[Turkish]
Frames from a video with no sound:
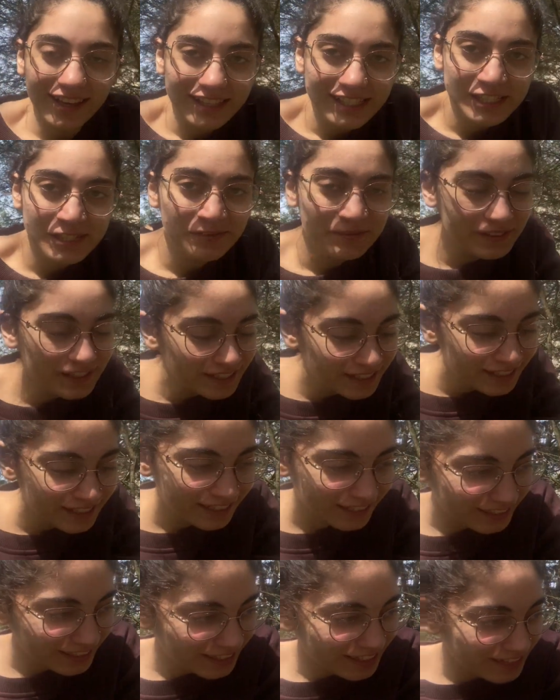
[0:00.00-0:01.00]
Şimdi
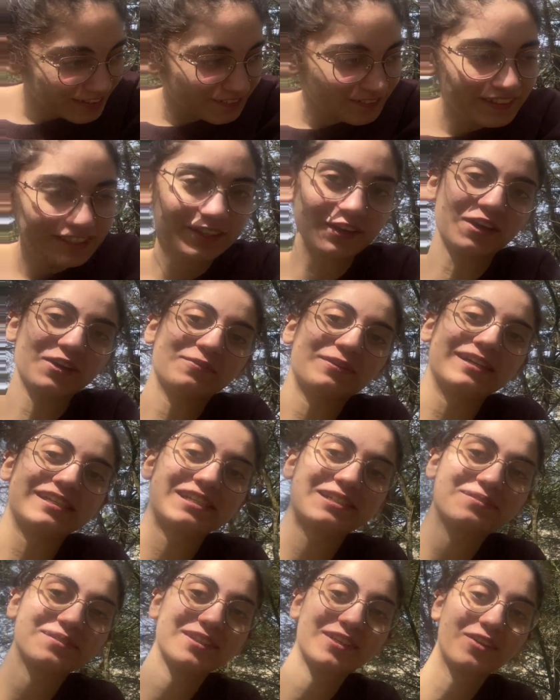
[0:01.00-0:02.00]
videoya
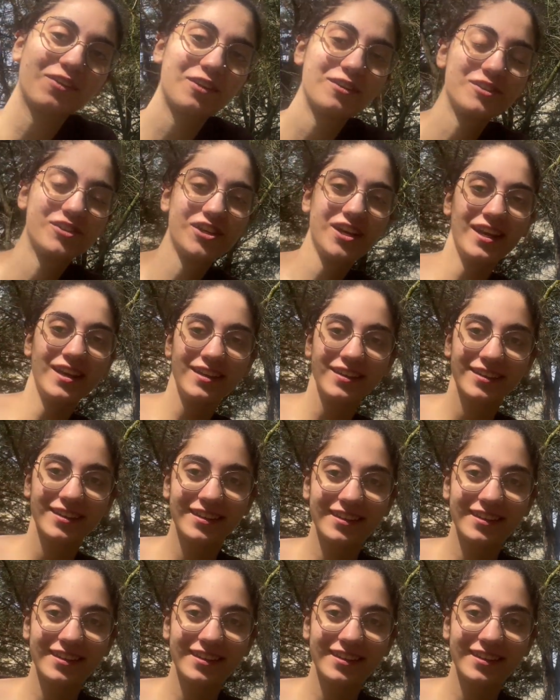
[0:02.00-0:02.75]
başlamadan önce